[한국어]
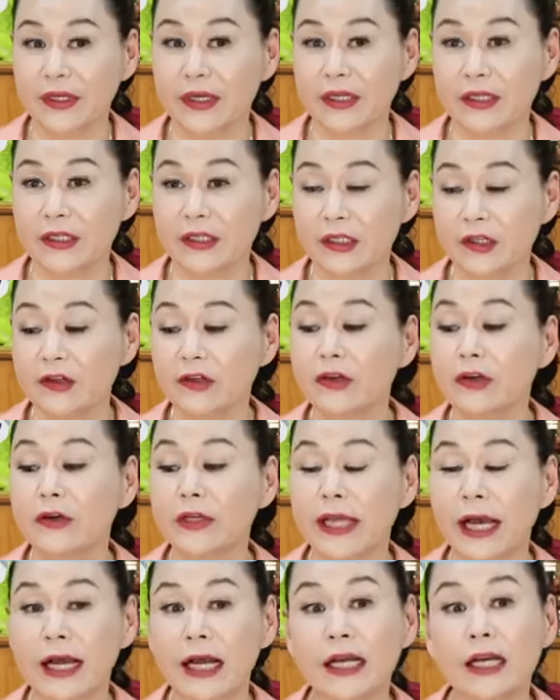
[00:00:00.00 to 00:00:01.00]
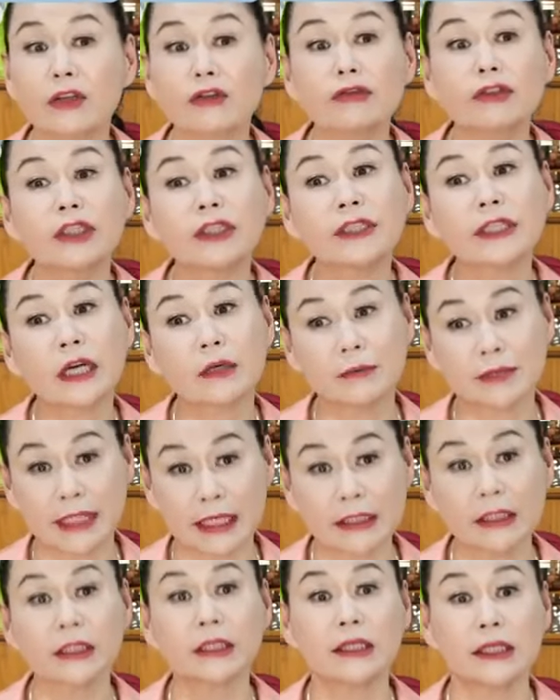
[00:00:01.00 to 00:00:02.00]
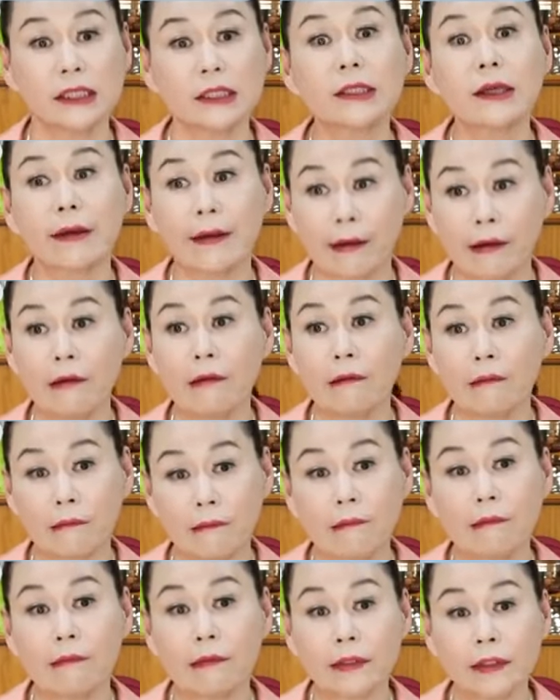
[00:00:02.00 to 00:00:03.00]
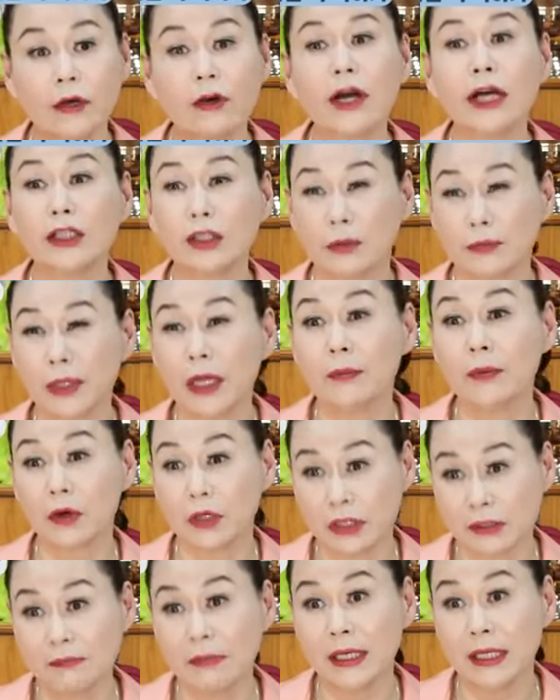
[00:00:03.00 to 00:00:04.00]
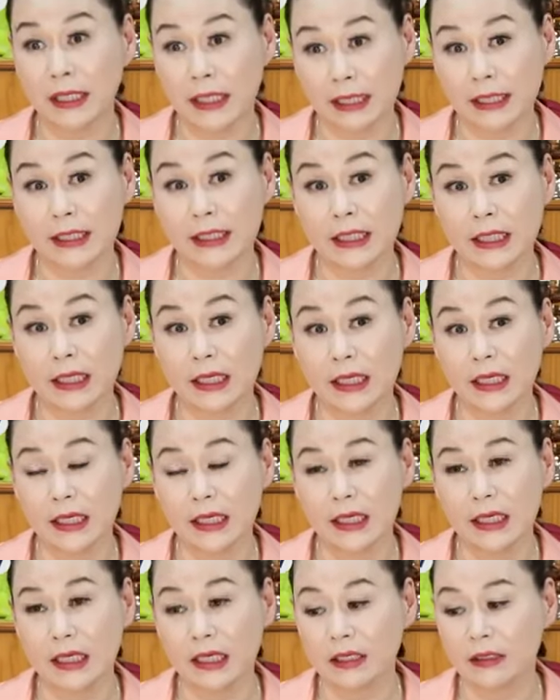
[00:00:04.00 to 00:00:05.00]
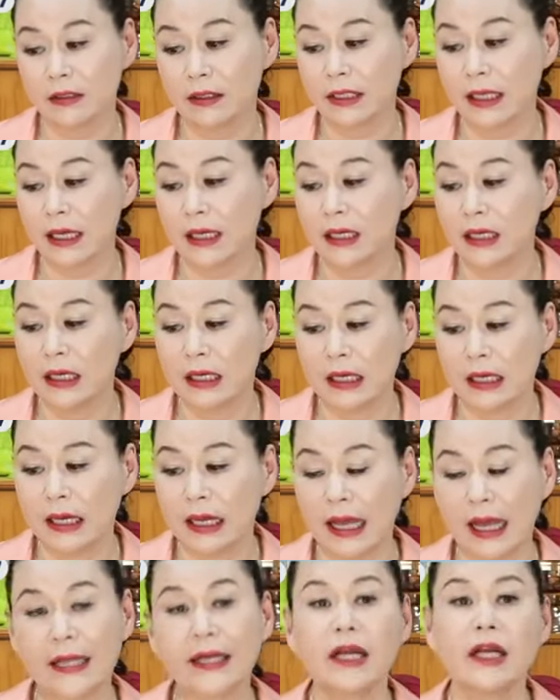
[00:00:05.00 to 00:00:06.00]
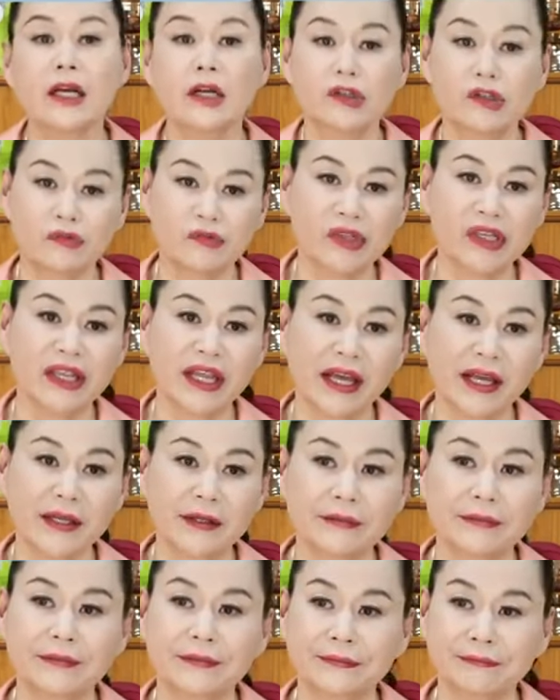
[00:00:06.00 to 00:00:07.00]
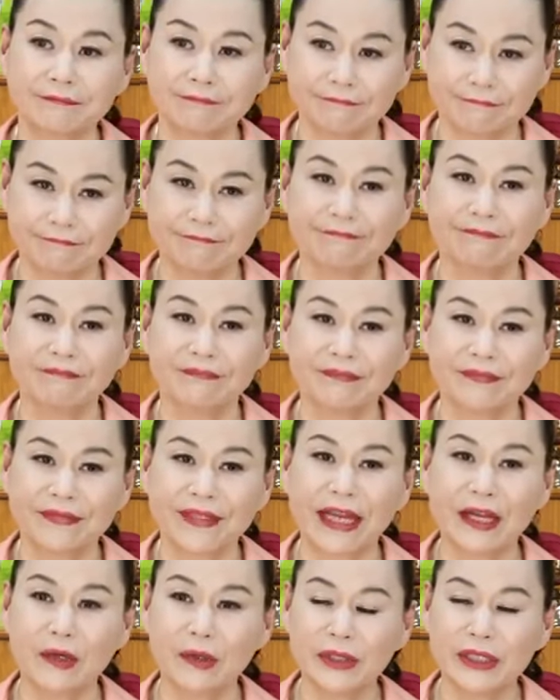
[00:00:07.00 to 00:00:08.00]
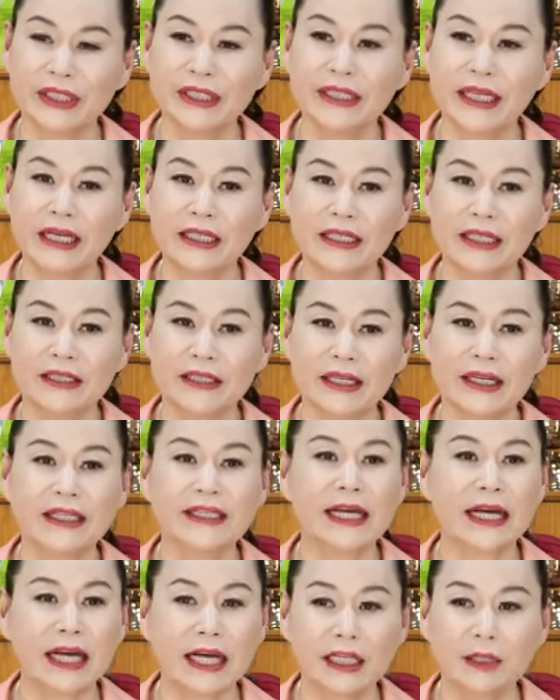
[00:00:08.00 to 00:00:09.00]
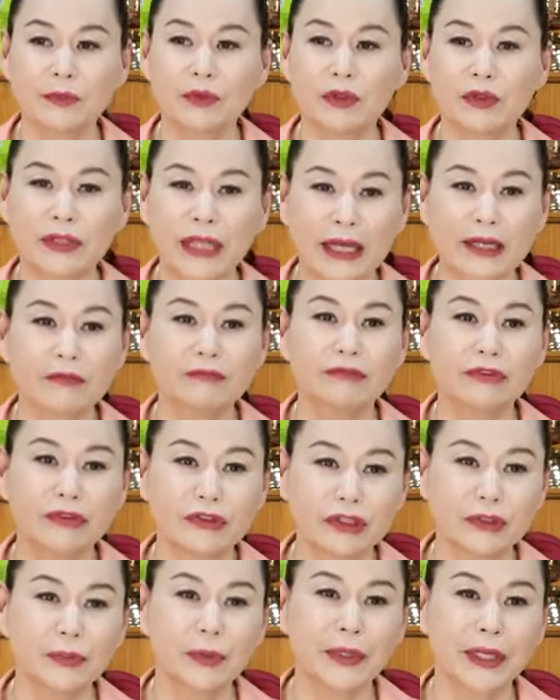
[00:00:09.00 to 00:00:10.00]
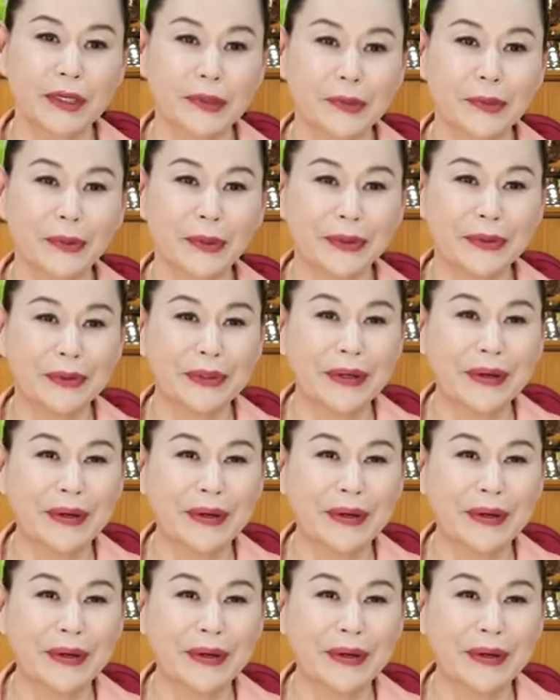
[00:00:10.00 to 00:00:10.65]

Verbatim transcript: 그, 그런 거 약간의 눈치 싸움은 사실은 있어요. 어, 그것까지 없다면 거짓말이겠지. 그러나 안 알려줍니다. 음, 날로 진화를 해서 이렇게 작가님들도 다른 분들을 보내고.